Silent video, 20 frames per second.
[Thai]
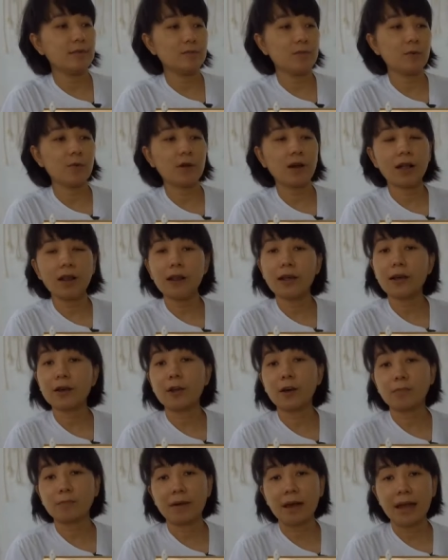มุกก็เลือก
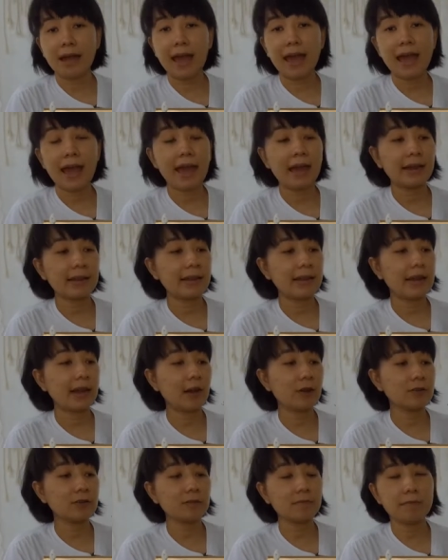ดอกไม้แห้งที่
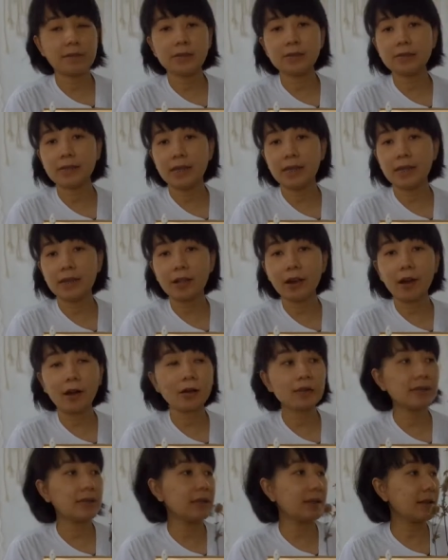เขาจะมีสีทอง
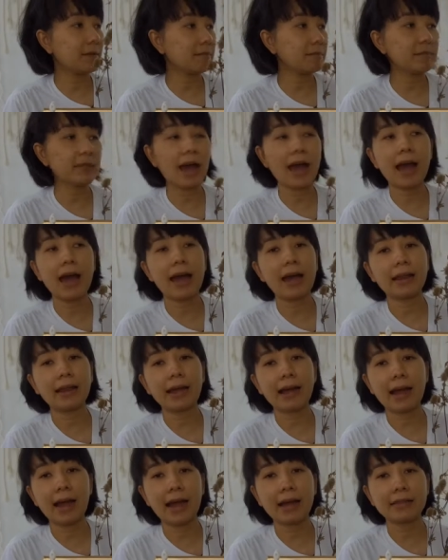สีน้ำตาล
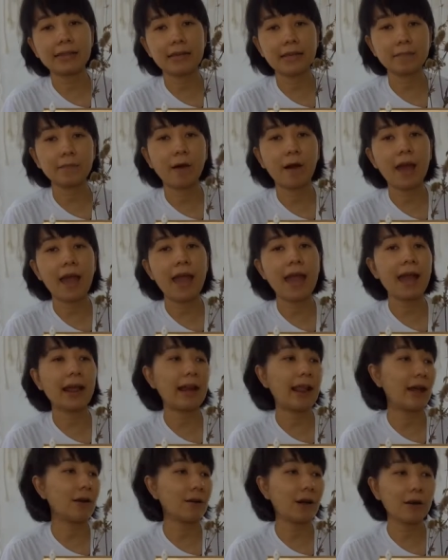นะคะที่พอแห้ง
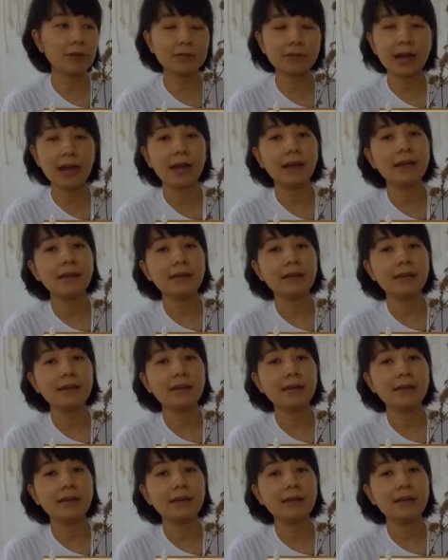แล้วเขาจะ